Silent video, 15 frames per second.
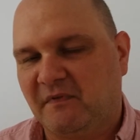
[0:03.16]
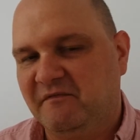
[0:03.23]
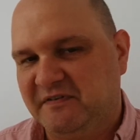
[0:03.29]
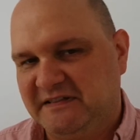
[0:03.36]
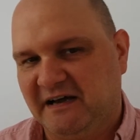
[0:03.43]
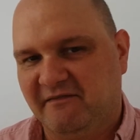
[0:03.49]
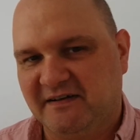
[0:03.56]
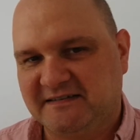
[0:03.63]

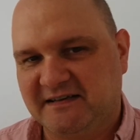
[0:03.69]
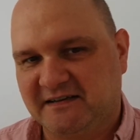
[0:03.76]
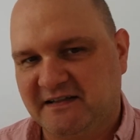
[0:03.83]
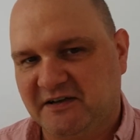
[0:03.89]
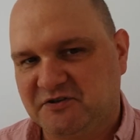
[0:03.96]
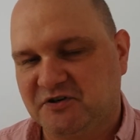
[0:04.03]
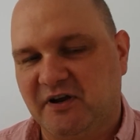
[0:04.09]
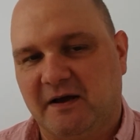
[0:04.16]
Witam Was
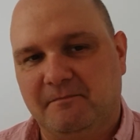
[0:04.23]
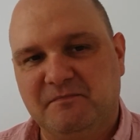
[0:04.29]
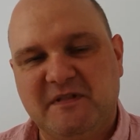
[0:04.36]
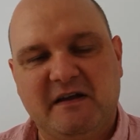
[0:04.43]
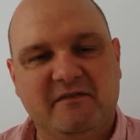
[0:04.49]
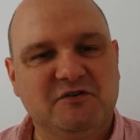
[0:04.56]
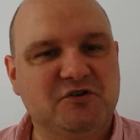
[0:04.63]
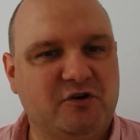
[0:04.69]
serdecznie.
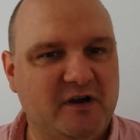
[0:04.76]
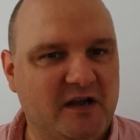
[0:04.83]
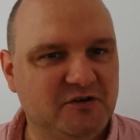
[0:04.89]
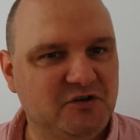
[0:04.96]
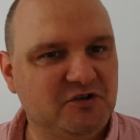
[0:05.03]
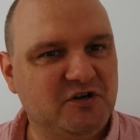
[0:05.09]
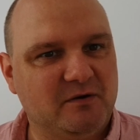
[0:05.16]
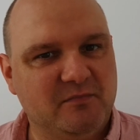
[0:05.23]
Nie wiem, czy
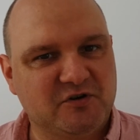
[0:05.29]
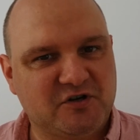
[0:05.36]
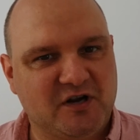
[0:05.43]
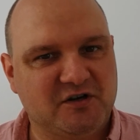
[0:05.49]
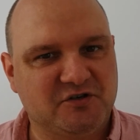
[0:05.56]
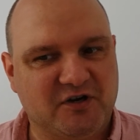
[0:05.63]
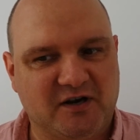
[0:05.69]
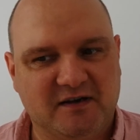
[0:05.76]
kojarzycie,
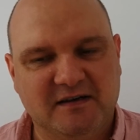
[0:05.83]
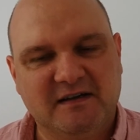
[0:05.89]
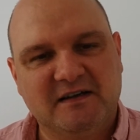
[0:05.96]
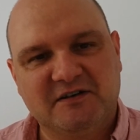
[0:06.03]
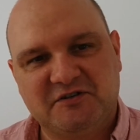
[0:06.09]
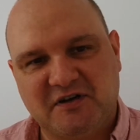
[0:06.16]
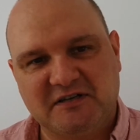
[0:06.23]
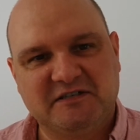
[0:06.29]
myślę, że
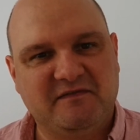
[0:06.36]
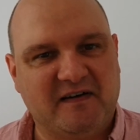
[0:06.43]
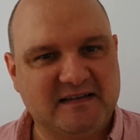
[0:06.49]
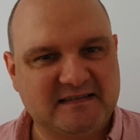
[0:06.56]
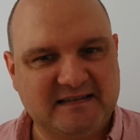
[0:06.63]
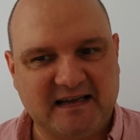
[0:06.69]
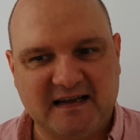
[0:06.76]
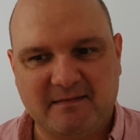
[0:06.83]
część z
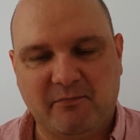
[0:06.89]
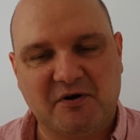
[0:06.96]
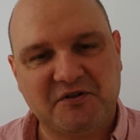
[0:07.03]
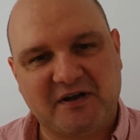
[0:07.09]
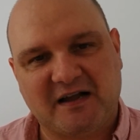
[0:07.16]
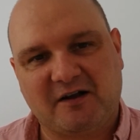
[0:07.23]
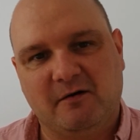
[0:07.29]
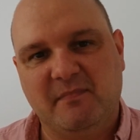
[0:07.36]
Was tak. Była
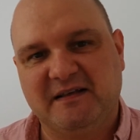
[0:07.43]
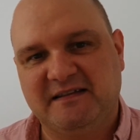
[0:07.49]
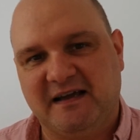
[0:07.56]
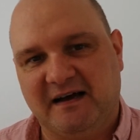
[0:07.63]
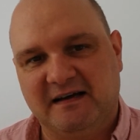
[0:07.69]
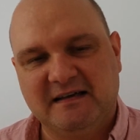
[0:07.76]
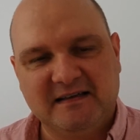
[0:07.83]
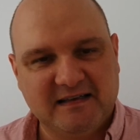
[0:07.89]
taka
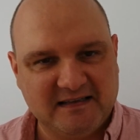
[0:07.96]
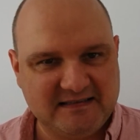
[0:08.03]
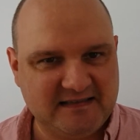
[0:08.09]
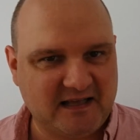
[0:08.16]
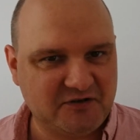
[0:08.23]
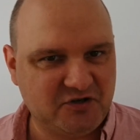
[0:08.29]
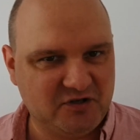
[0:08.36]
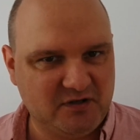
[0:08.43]
komedia z
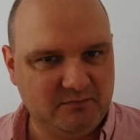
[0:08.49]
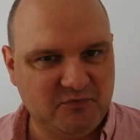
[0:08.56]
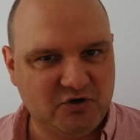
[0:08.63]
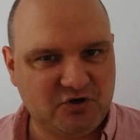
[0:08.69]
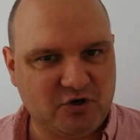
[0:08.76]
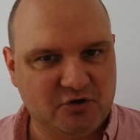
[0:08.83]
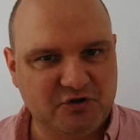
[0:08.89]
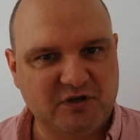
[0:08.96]
lat
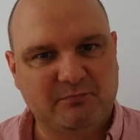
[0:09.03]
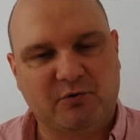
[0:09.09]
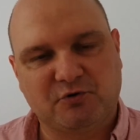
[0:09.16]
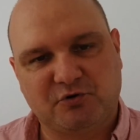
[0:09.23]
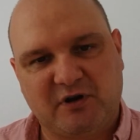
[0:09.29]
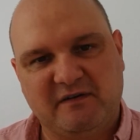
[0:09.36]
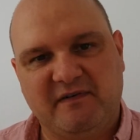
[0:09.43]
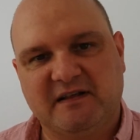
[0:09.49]
70.,
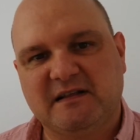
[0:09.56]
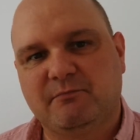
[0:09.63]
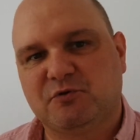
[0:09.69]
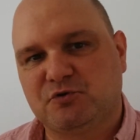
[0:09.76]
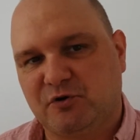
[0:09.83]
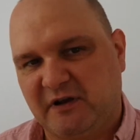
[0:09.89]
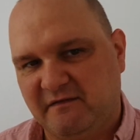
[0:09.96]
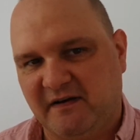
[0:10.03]
poszukiwany,
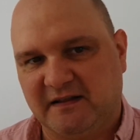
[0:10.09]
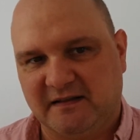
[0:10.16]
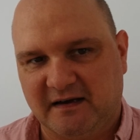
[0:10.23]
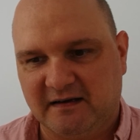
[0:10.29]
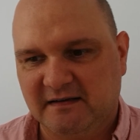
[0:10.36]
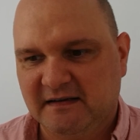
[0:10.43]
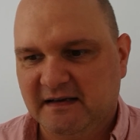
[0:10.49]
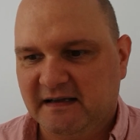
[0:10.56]

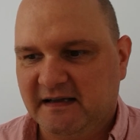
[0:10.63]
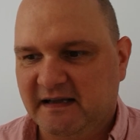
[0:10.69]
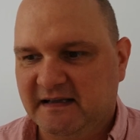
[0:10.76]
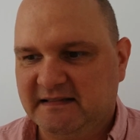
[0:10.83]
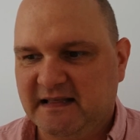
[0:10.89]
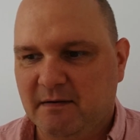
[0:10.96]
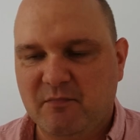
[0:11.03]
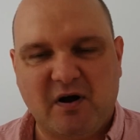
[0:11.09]
poszukiwana.
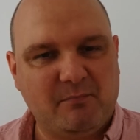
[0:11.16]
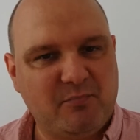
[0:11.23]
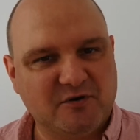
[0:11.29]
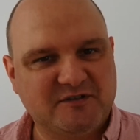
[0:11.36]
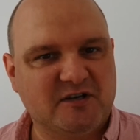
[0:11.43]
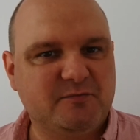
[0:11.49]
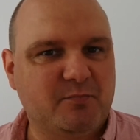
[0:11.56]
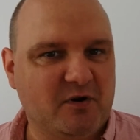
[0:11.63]
I tam była
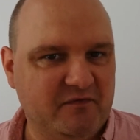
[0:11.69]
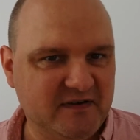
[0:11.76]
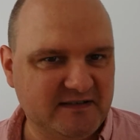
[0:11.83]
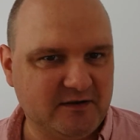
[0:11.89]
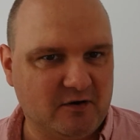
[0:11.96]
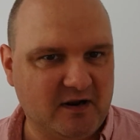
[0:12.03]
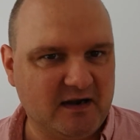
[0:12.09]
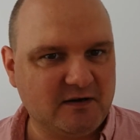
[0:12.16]
postać
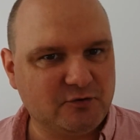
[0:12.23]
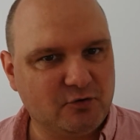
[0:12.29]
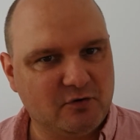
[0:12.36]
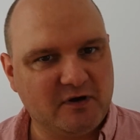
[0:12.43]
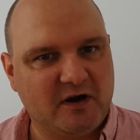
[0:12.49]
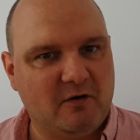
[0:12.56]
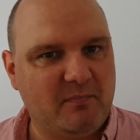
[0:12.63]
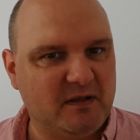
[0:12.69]
profesora,
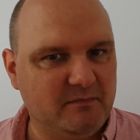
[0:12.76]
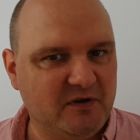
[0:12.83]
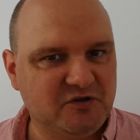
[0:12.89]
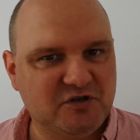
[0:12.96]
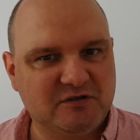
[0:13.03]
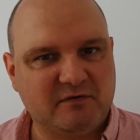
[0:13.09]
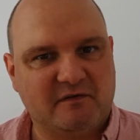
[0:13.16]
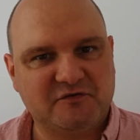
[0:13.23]
którą grał pan
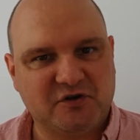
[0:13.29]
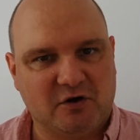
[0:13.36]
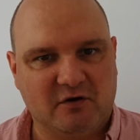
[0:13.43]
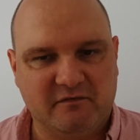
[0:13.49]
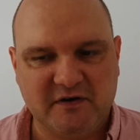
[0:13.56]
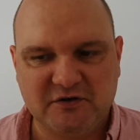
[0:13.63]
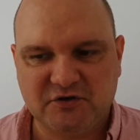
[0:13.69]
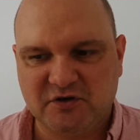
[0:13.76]
Mieczysław
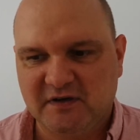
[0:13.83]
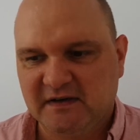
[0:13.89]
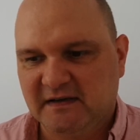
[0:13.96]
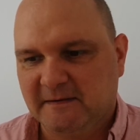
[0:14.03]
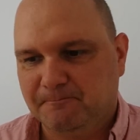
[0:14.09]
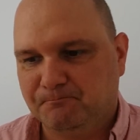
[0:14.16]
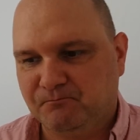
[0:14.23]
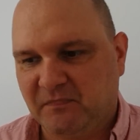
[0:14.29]
Czechowicz,
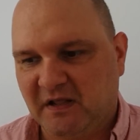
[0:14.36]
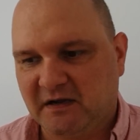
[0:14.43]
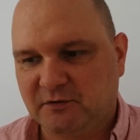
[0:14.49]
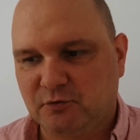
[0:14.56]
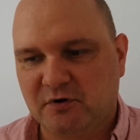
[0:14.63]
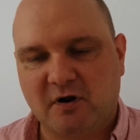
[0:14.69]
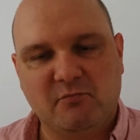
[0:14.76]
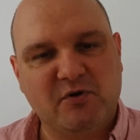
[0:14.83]
mm,
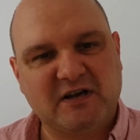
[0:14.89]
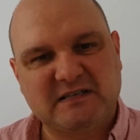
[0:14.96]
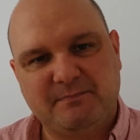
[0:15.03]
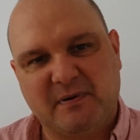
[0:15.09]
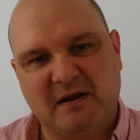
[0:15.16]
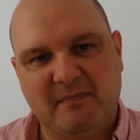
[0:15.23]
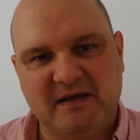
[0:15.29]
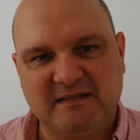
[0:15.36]
który robił
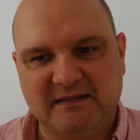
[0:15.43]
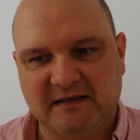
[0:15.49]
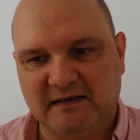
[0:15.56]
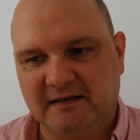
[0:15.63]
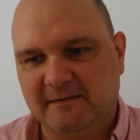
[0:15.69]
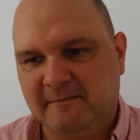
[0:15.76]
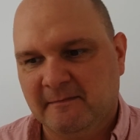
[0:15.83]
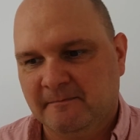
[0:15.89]

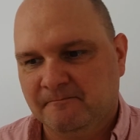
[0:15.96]
eksperymenty